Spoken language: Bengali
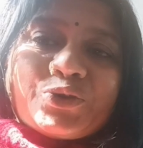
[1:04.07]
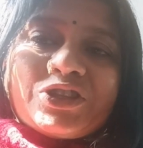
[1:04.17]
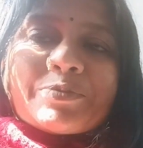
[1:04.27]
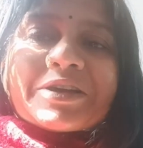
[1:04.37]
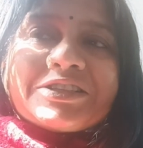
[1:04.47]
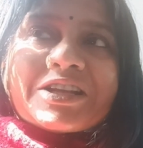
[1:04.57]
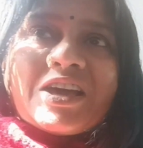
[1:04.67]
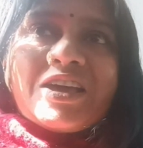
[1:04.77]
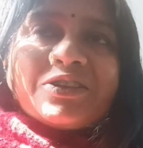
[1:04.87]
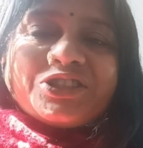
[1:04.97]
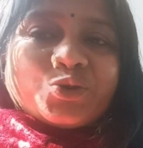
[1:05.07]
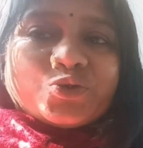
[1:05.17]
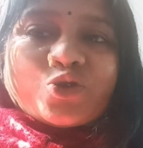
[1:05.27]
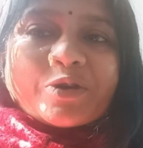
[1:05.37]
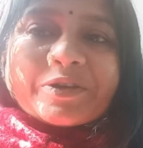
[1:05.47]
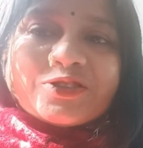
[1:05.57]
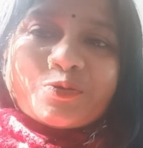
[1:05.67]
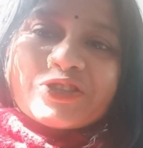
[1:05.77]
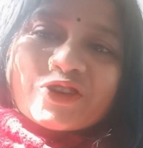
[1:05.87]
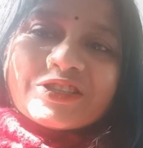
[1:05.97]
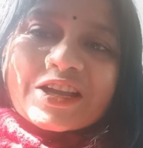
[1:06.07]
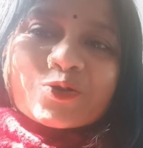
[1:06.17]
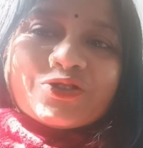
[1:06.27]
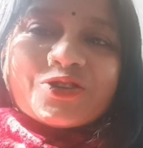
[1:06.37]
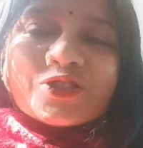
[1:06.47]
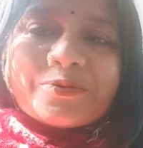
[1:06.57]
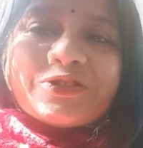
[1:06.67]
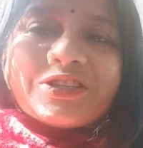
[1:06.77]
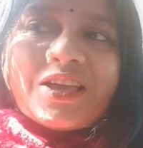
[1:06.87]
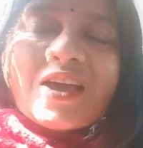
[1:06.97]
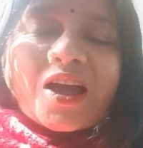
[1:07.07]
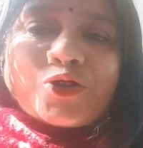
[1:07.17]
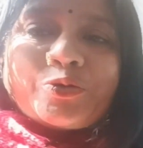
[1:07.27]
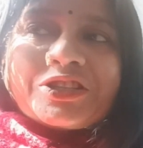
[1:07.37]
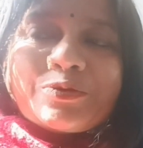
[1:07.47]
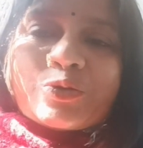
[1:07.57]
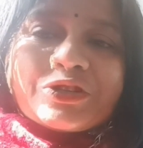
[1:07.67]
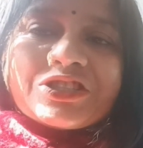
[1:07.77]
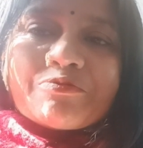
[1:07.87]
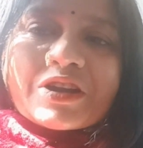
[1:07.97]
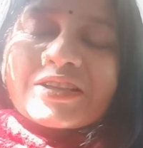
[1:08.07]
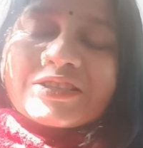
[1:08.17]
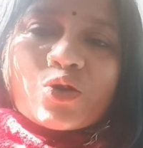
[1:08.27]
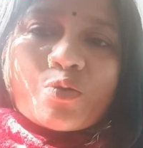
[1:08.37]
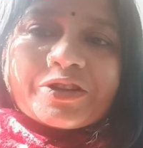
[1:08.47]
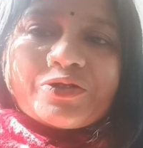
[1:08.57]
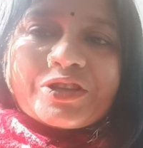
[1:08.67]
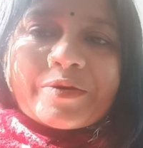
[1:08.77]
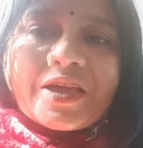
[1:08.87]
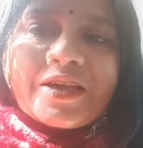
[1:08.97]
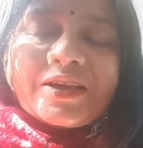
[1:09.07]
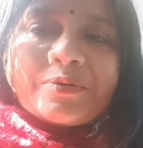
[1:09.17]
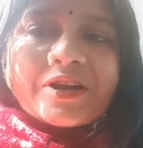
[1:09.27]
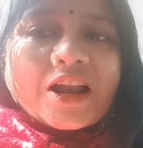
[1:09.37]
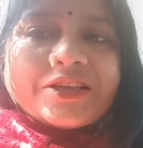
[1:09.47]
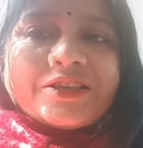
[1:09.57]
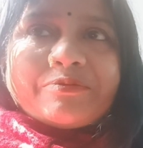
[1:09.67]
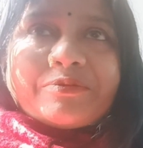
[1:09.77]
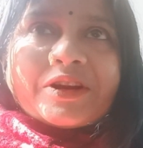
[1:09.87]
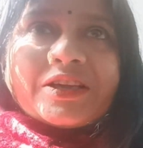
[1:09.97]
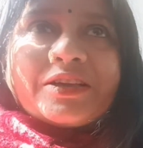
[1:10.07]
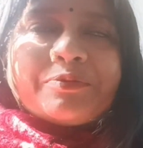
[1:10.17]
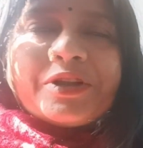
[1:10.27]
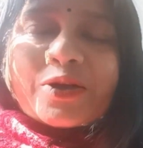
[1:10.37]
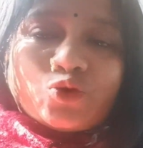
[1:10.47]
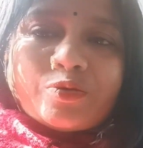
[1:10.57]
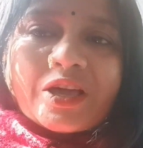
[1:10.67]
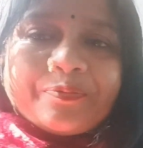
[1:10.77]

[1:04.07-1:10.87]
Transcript: দিতে পারছি না যেটুকু সময় পাচ্ছি তোমাদের সঙ্গে শেয়ার করছি কথা বলছি আর ওই বাড়িতে মোটামুটি চেম্বারটা আজকে কমপ্লিট হয়ে যাবে এবার ঢালাই মানে পিলার উঠবে